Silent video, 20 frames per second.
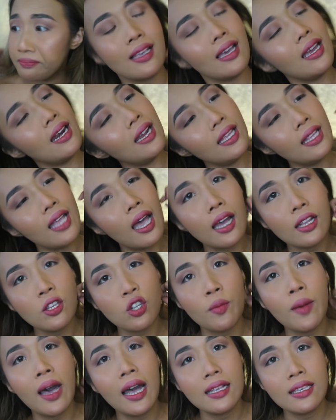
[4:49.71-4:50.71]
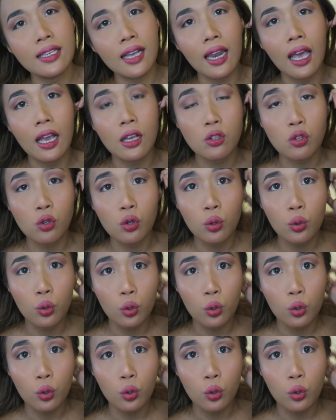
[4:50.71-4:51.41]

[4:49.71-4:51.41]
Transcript: sekarang kita akan coba aja langsung